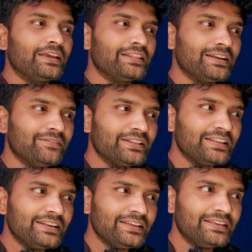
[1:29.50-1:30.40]
இதில்
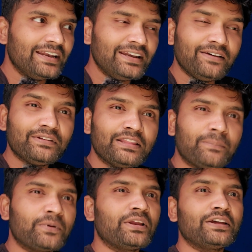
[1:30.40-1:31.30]
வந்துட்டு என்ன வந்து
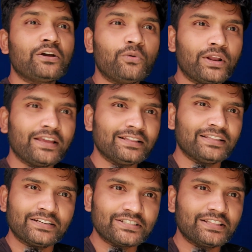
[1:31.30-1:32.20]
அப்புறம் எனக்கு குறையாக
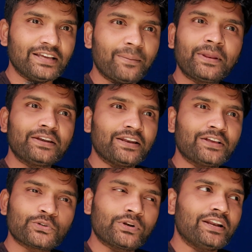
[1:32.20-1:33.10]
தெரிஞ்சது அப்படின்ட்டு
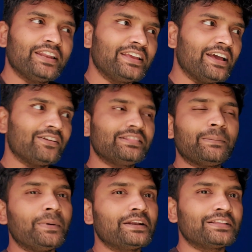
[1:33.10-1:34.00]
நான் சொல்கிறேன் நீங்கள் யாரும்
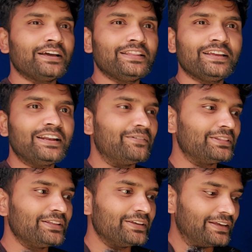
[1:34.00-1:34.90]
தப்பாக எடுத்துக்காதீங்க நான்
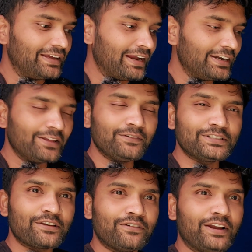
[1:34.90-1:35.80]
வந்து ஆன்டி
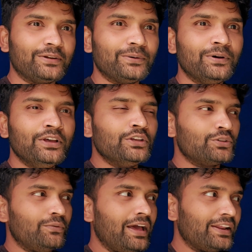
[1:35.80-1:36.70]
விஜய் ஃபேனோ
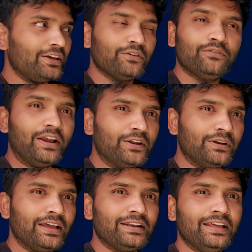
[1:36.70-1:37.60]
ஸோ வேறு யாரோ
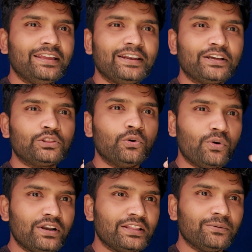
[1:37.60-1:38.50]
ஃபேனோலாம் இல்லை எனக்கு
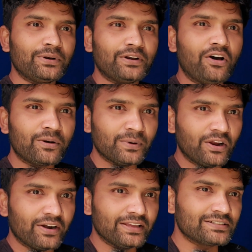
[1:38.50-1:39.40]
தோணுனது ஒரு
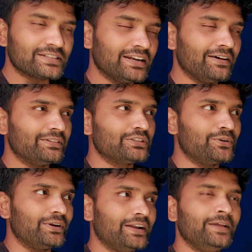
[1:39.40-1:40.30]
நார்மல் ஆடியன்ஸாக நான் வந்து
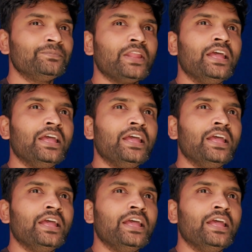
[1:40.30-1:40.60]
சொல்கிறேன்